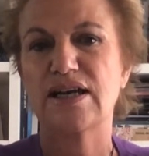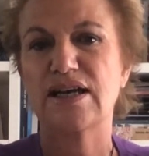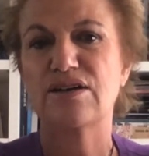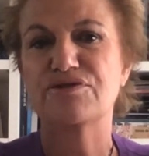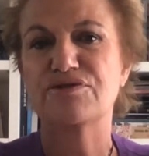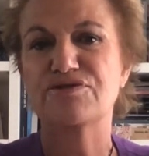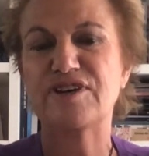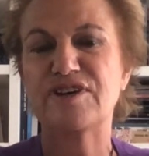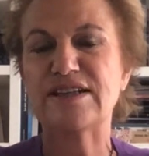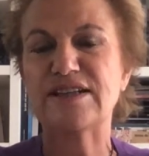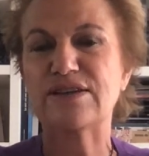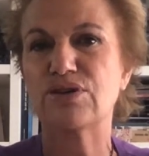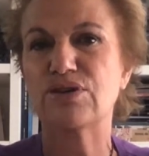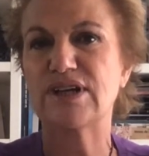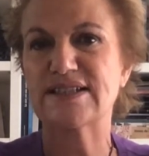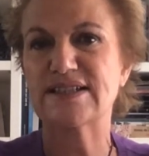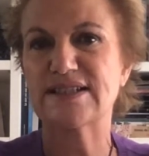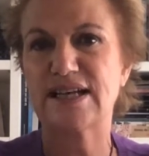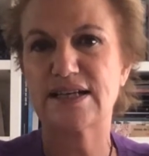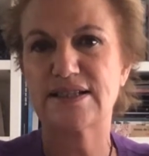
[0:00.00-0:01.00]
Faites de
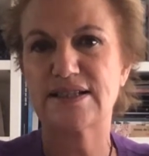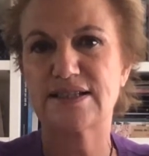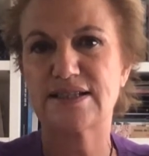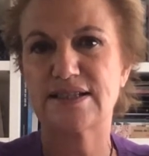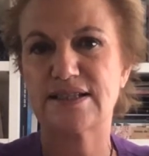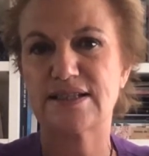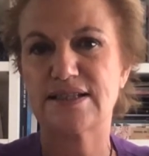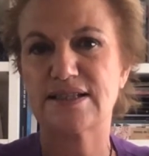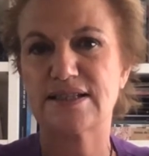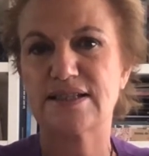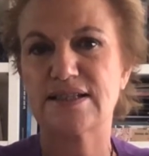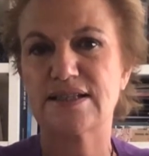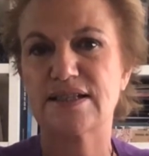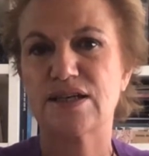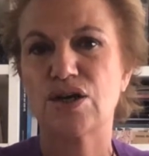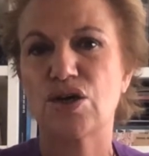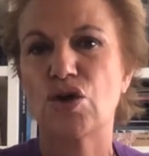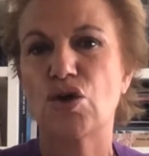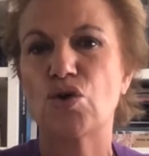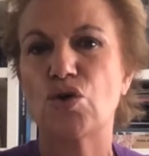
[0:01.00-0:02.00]
l'exercice,
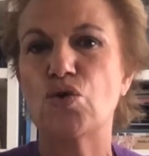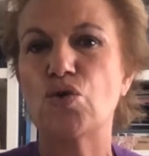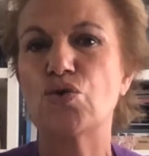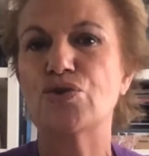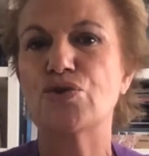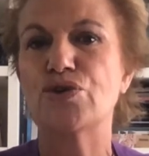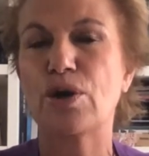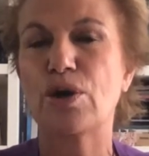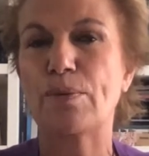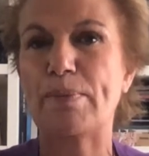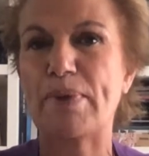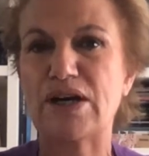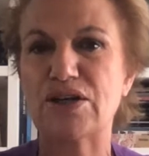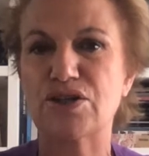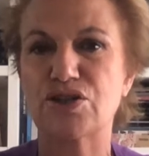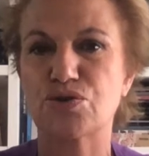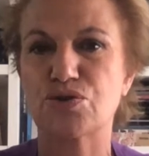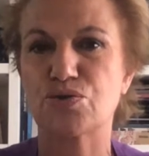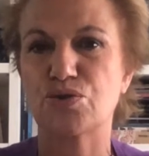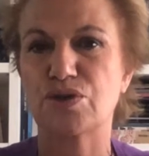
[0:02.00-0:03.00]
une heure par
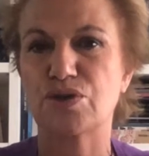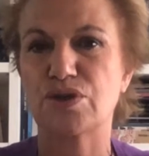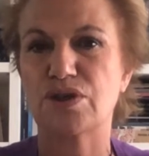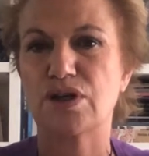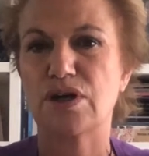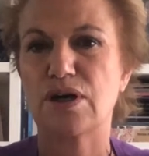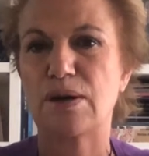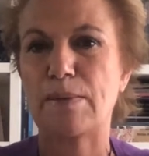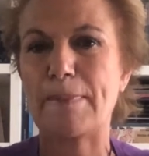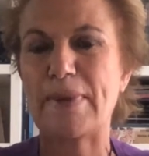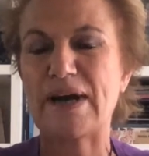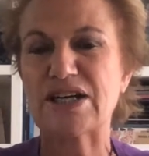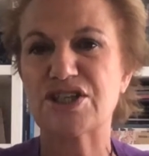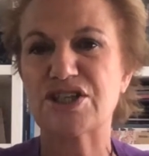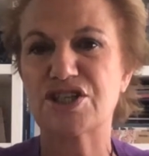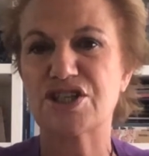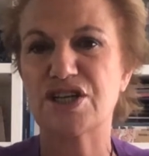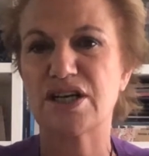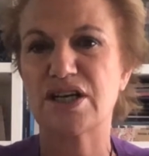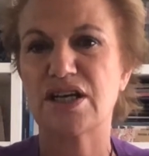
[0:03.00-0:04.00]
jour.
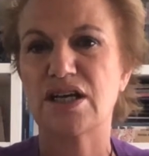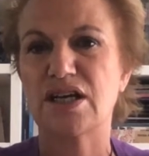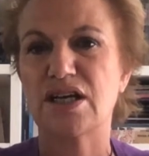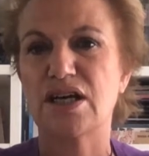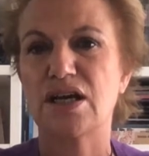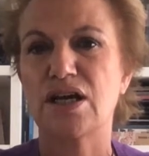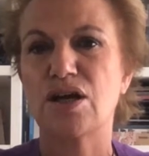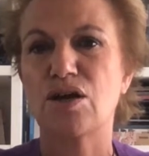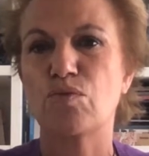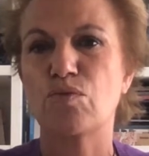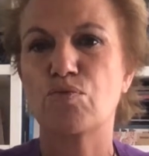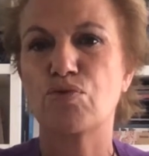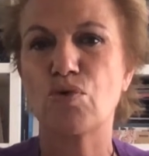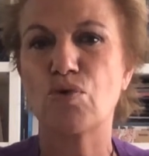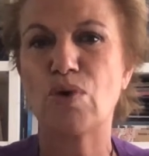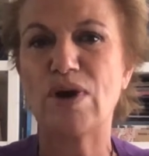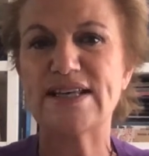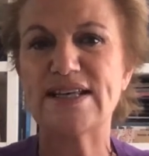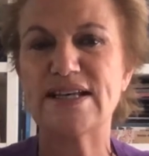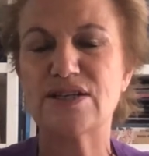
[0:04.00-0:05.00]
Marchez,
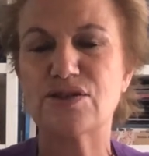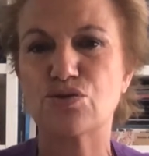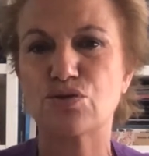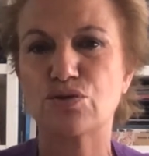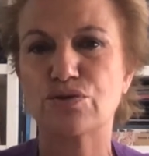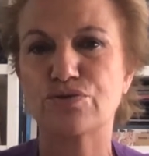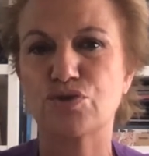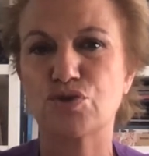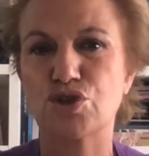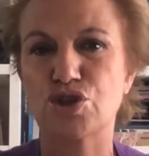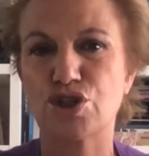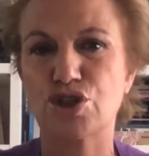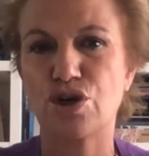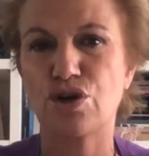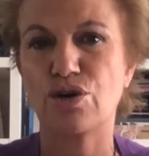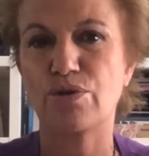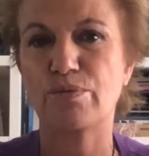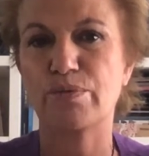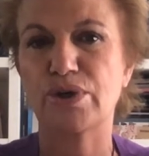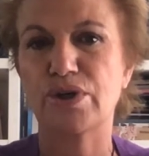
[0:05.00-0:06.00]
ployez sur vos
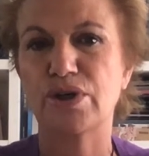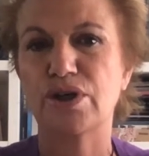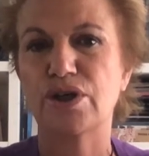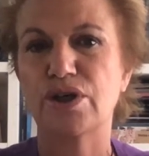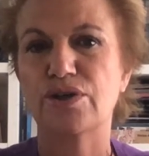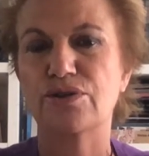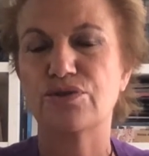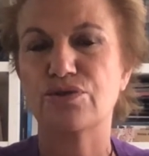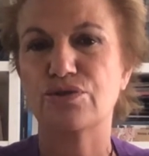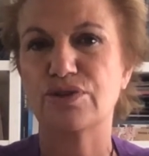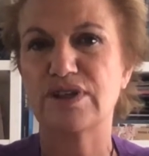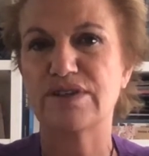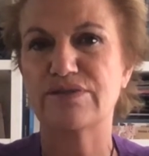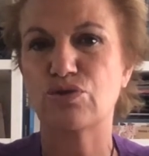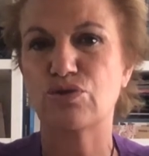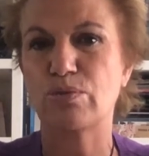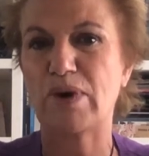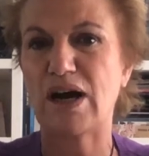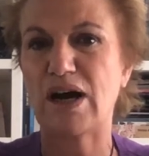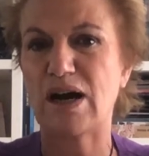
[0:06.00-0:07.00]
jambes, tenez
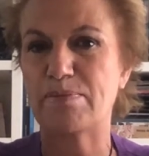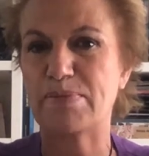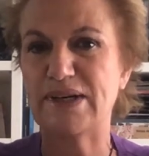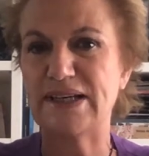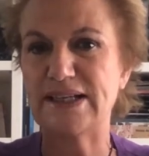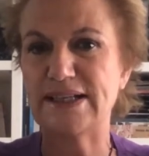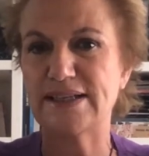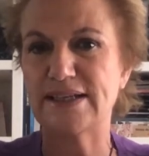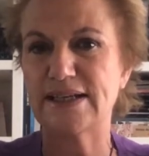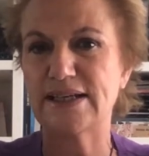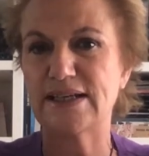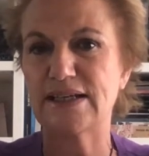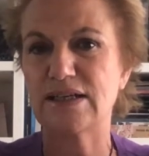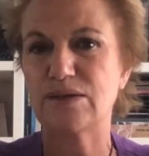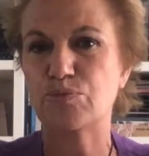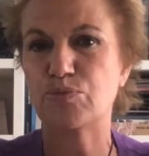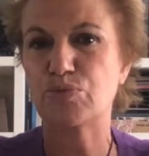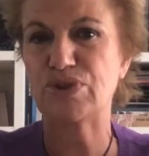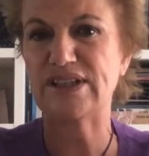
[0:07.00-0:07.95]
vos bras pliés, puis